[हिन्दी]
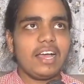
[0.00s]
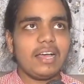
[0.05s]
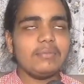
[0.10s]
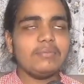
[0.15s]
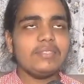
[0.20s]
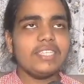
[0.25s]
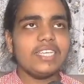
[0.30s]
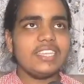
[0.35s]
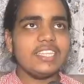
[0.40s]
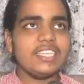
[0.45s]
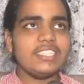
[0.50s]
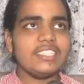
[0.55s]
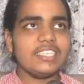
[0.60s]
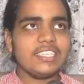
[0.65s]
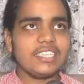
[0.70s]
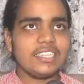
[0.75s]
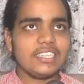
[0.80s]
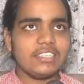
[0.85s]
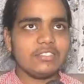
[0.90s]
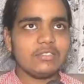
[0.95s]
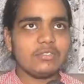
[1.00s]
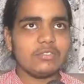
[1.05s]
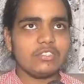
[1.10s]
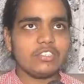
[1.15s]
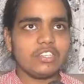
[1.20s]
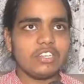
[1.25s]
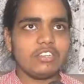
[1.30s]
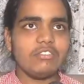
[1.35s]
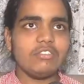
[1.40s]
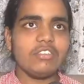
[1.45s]
अब जल्दी से जल्दी
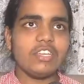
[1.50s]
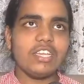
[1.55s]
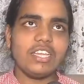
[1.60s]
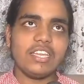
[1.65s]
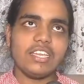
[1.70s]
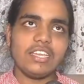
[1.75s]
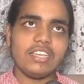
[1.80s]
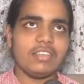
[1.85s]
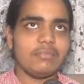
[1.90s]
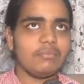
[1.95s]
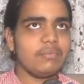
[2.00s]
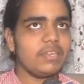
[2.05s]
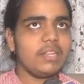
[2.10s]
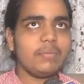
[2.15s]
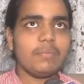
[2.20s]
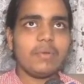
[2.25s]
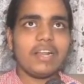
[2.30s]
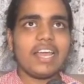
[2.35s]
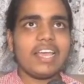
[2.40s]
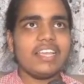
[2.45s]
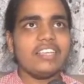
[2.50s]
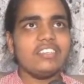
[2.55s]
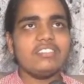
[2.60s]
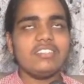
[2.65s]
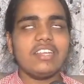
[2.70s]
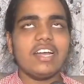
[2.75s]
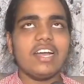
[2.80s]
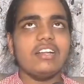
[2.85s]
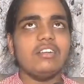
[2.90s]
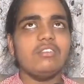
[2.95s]
सोच रही हूँ कि मेरी पढ़ाई
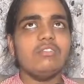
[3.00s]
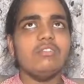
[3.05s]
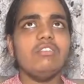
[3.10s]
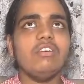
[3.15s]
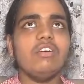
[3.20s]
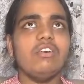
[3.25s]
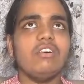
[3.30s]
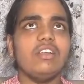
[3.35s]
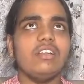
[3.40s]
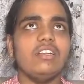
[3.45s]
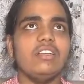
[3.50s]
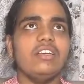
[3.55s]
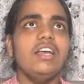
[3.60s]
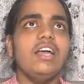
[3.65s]
स्टार्ट हो और